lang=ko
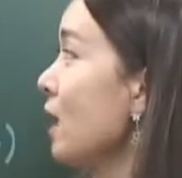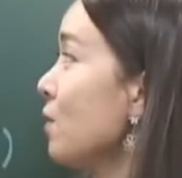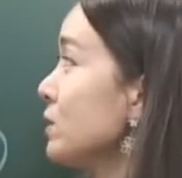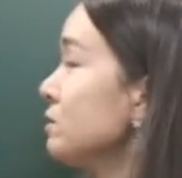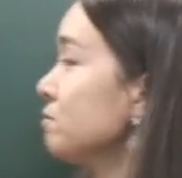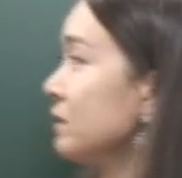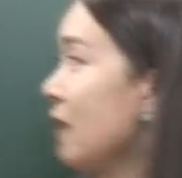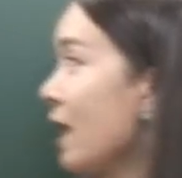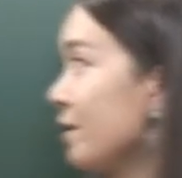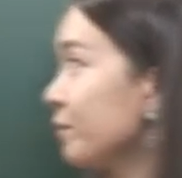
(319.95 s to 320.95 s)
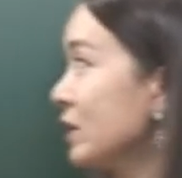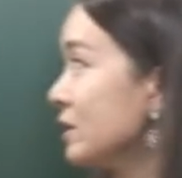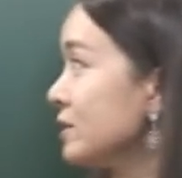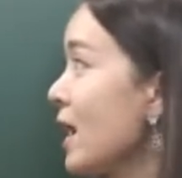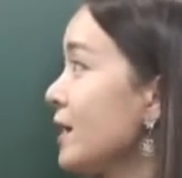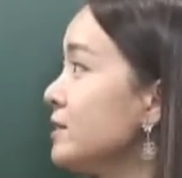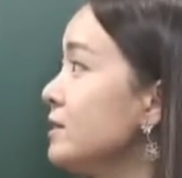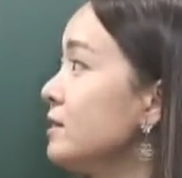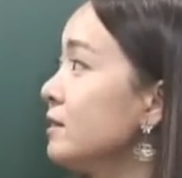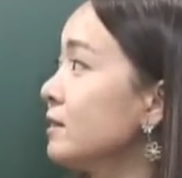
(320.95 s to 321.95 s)
다 왔습니다.
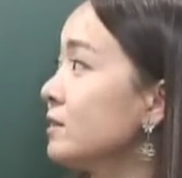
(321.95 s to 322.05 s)
차를